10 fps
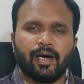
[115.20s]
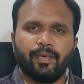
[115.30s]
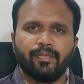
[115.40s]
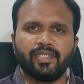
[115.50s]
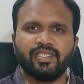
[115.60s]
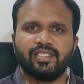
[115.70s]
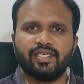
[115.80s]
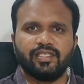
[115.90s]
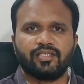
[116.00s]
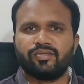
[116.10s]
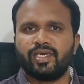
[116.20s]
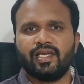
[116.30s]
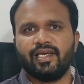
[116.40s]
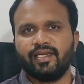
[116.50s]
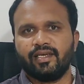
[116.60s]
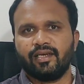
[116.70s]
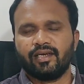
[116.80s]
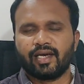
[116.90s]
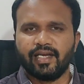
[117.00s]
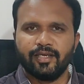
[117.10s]
యాభై మంది జడ్జెస్ ఉండాలి అని
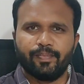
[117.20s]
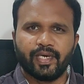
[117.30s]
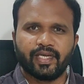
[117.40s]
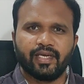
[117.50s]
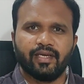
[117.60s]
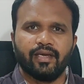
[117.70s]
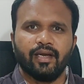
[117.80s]
కానీ ఇప్పటికీ